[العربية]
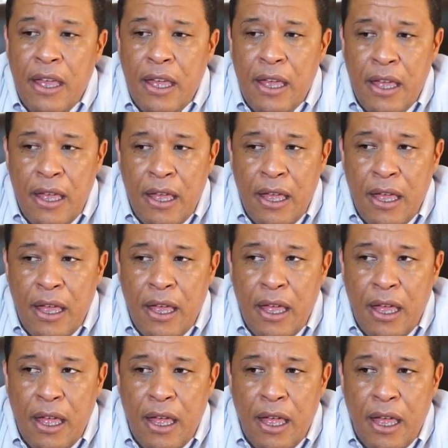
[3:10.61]

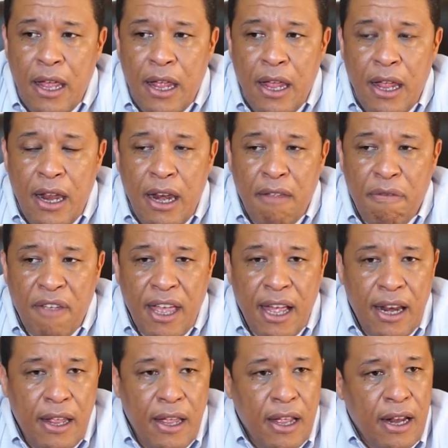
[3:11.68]
آه، اللي
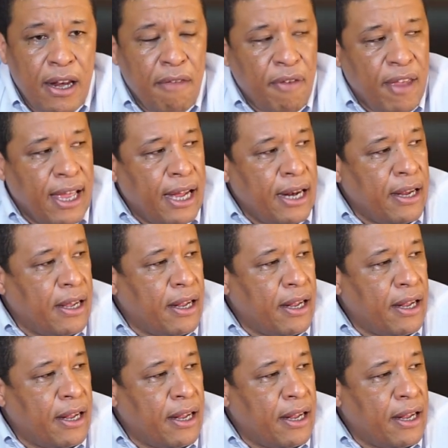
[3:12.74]
فيها اللي فيها